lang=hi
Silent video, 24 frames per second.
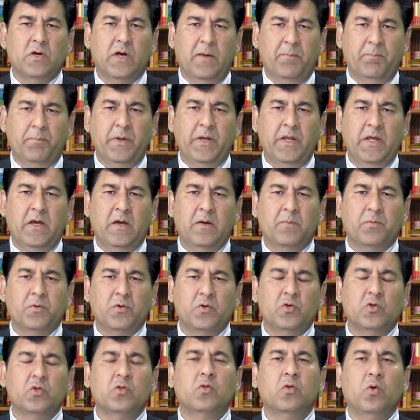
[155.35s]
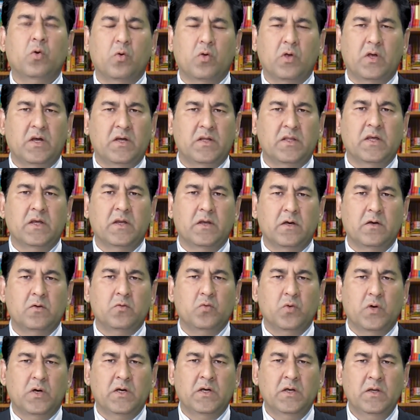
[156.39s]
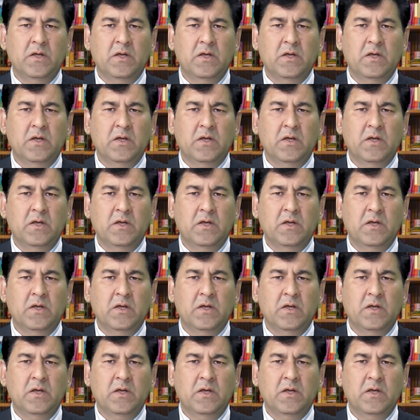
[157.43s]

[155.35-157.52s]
अपने आप को धोखा देना हुआ